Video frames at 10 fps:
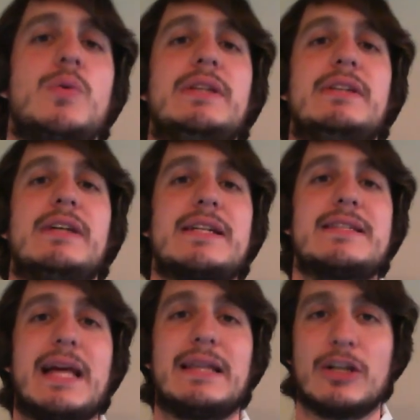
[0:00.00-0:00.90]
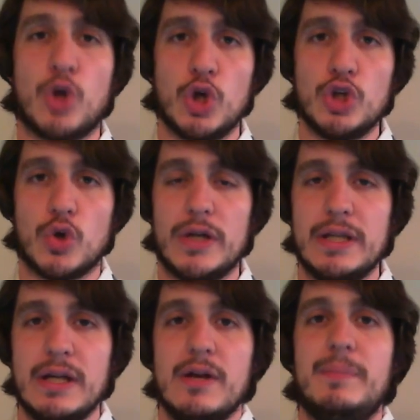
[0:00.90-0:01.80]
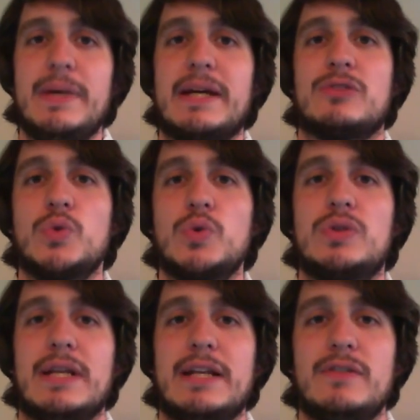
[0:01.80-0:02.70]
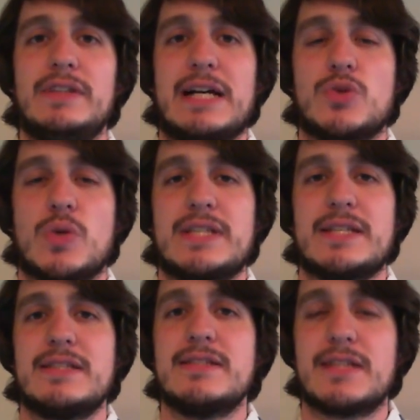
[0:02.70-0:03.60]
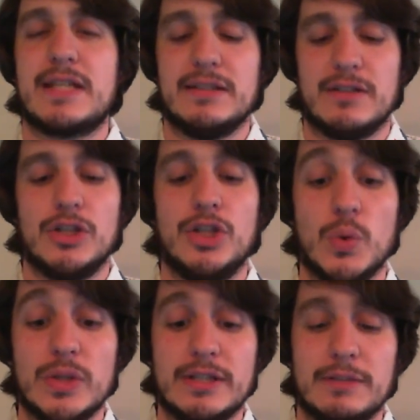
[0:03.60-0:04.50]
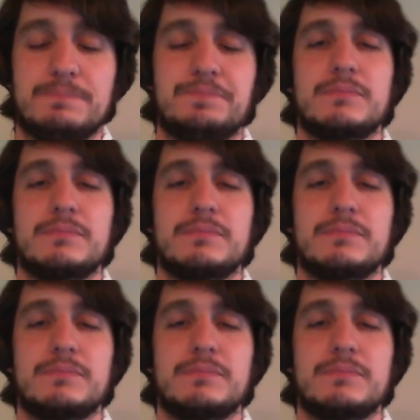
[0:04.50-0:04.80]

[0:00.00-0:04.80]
quindi restate con noi per tutte le novità su Assassin's Creed Unity.